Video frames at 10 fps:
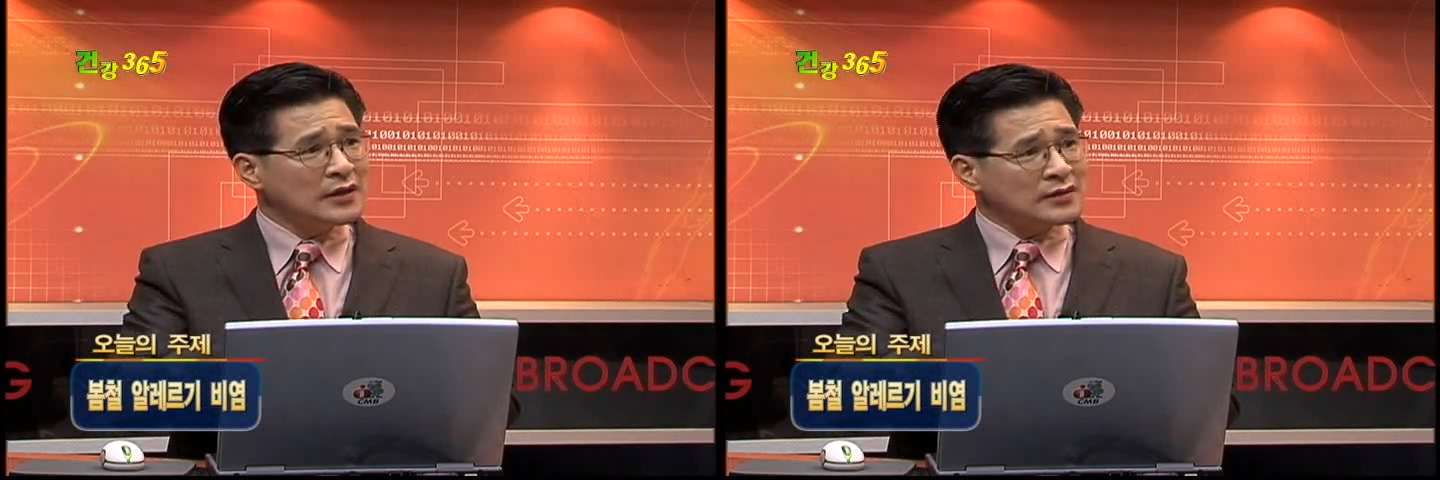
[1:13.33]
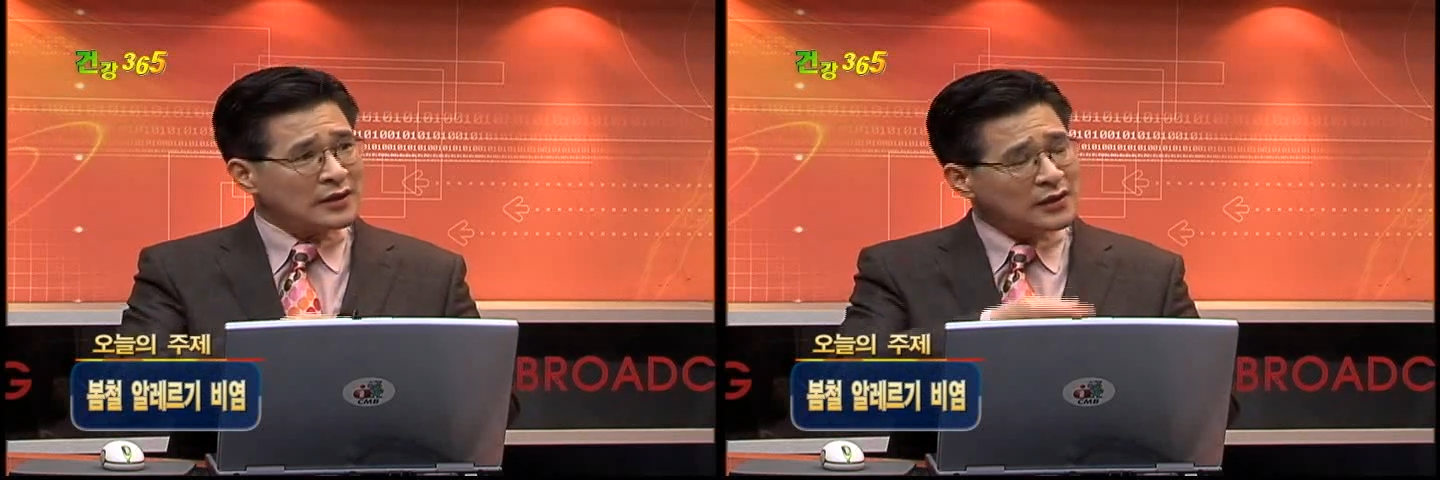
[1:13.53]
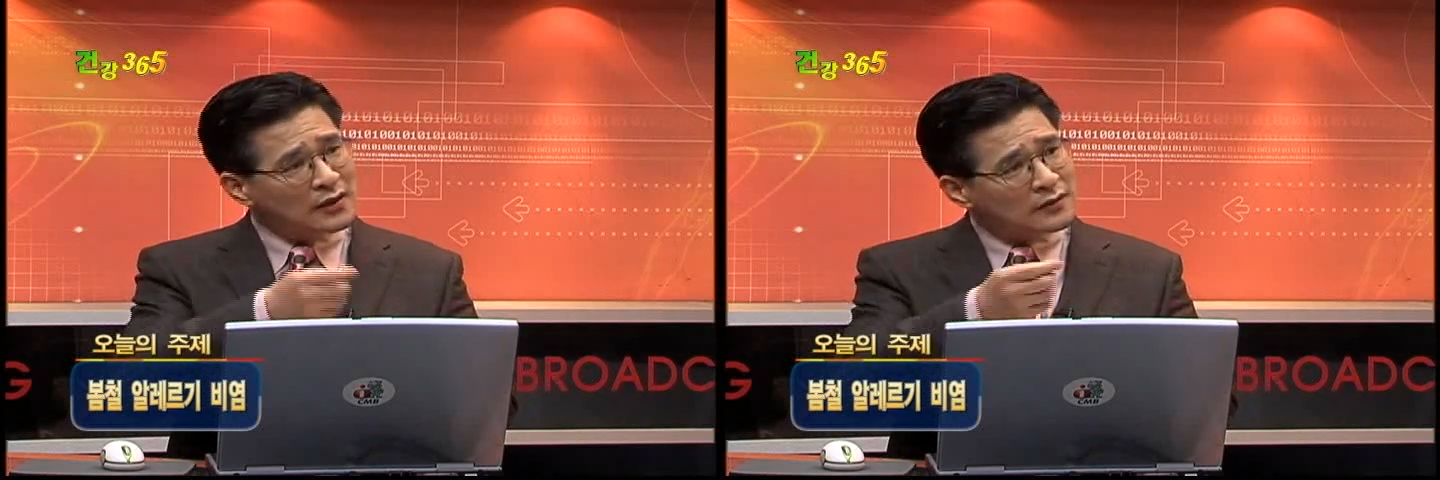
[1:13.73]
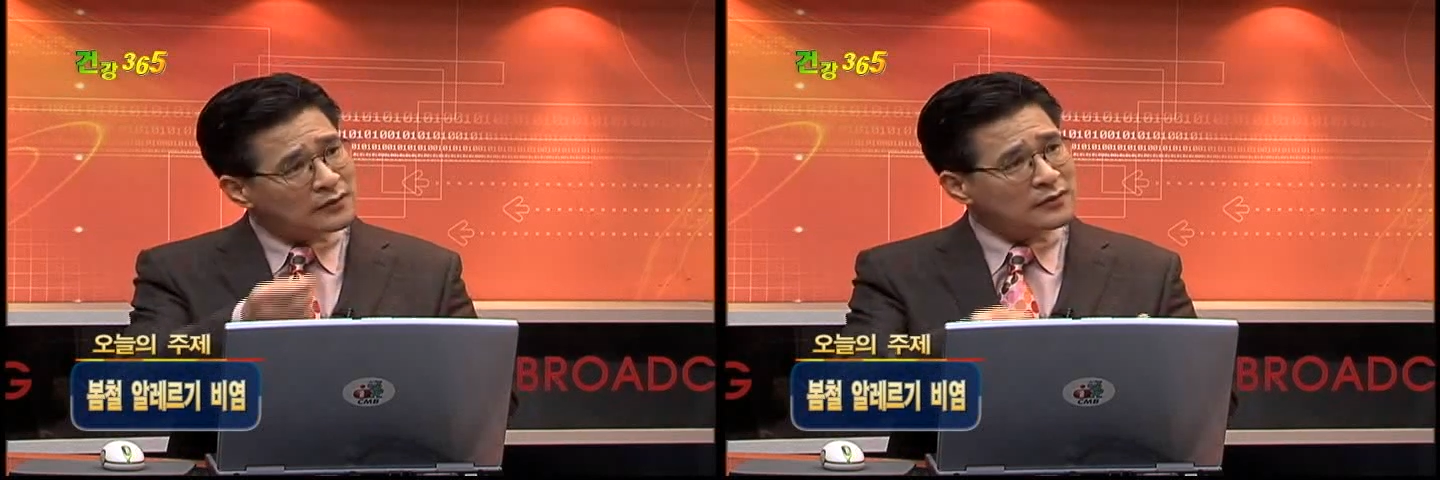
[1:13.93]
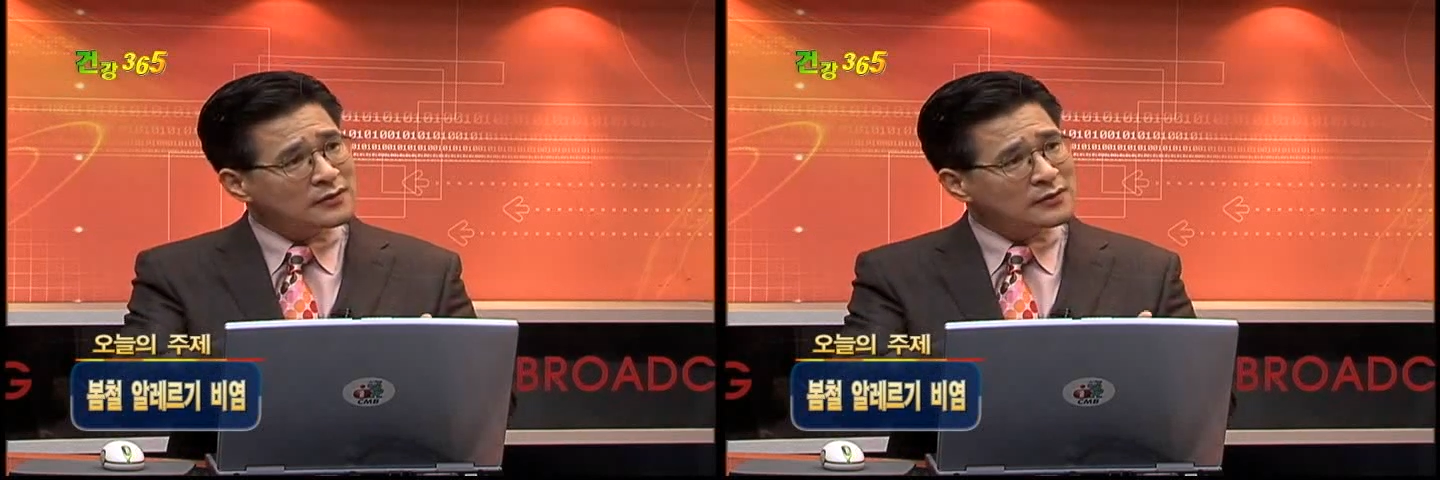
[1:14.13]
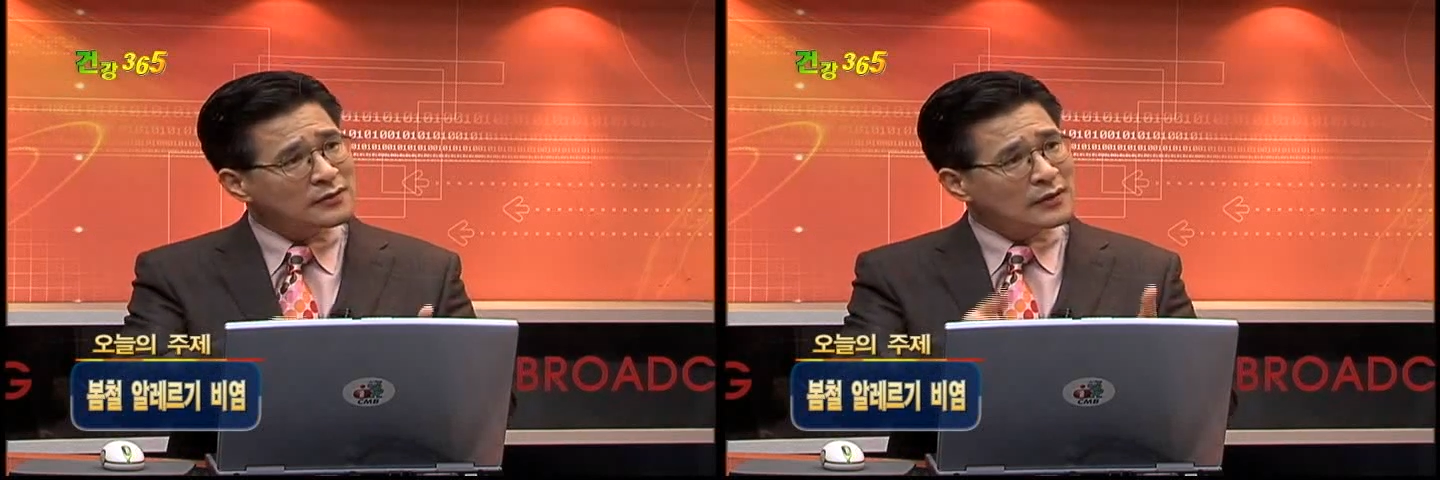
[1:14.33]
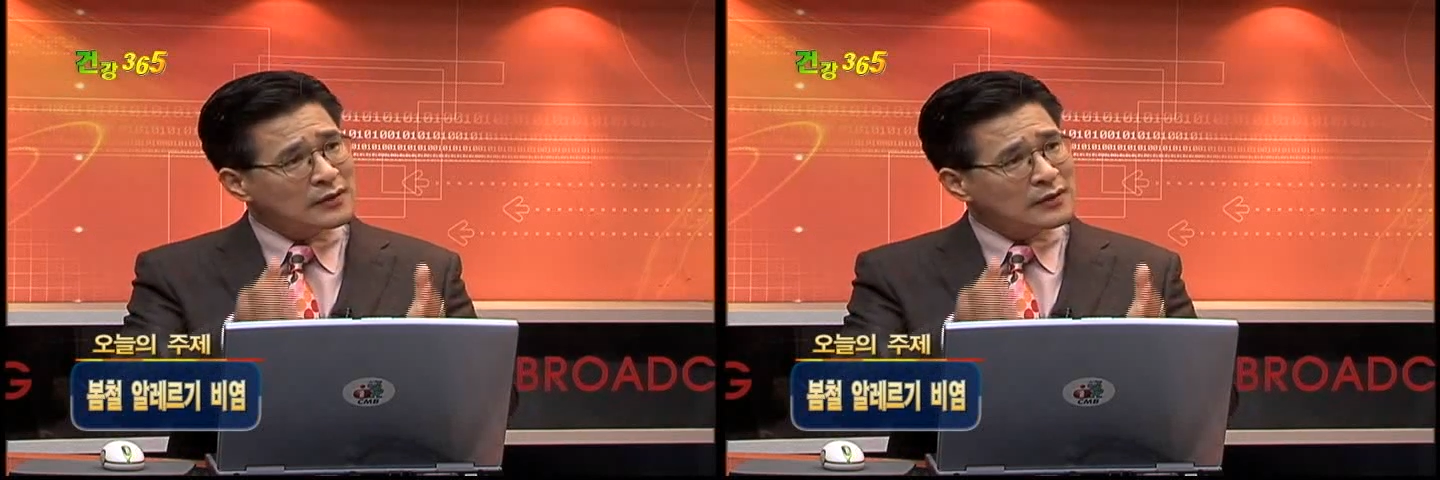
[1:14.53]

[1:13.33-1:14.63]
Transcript: 자기가 어떤 그